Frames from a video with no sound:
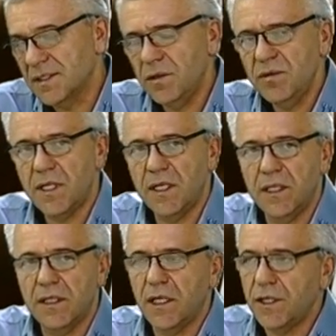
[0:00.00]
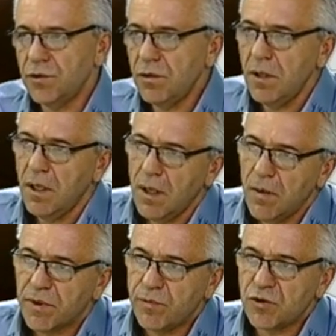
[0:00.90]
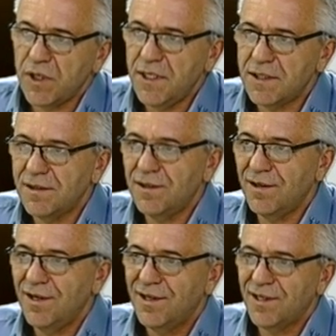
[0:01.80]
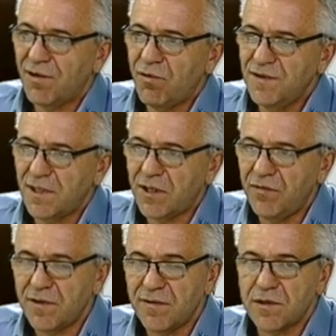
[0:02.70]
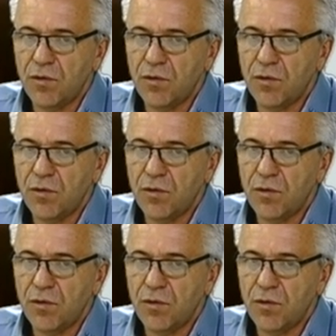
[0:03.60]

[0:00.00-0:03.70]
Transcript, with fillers: С одной стороны, это хорошо, потому что есть на кого взять ответственность.